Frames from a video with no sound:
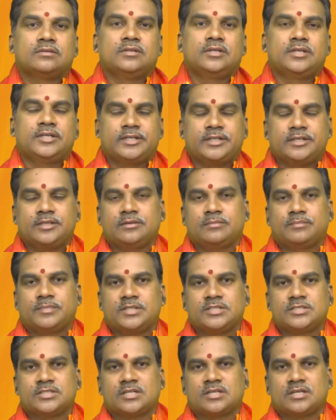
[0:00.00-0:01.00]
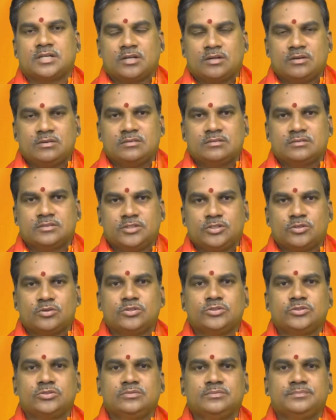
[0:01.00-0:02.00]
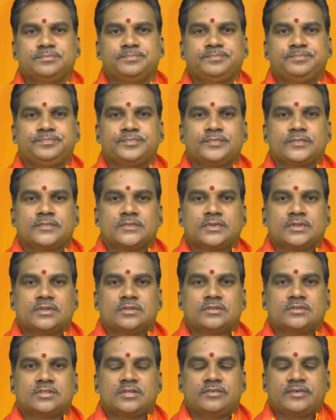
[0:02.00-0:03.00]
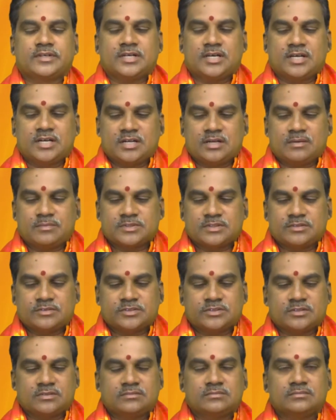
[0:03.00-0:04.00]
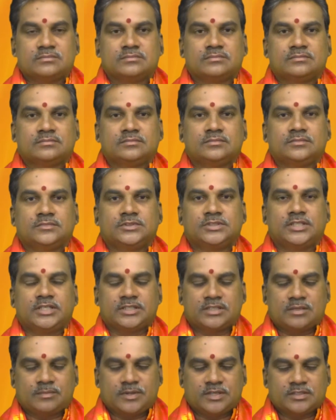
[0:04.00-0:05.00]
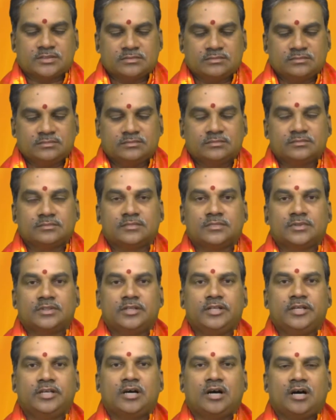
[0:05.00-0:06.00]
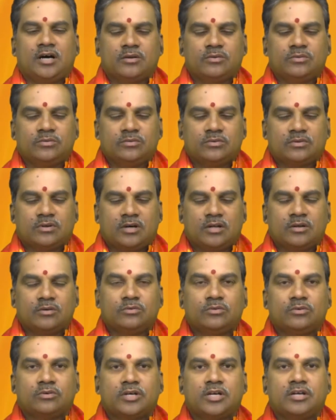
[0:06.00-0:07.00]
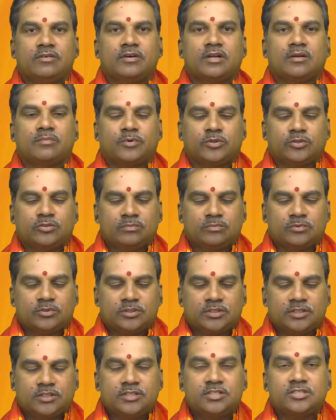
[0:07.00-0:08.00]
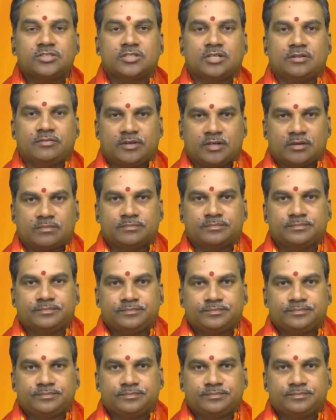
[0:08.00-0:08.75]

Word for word: నేటి పంచాంగంలో ఈరోజు శ్రీ వికారినామ సంవత్సరం చైత్రమాసం ది ఆరు నాలుగు రెండు వేల పంతొమ్మిదో తేదీ శనివారం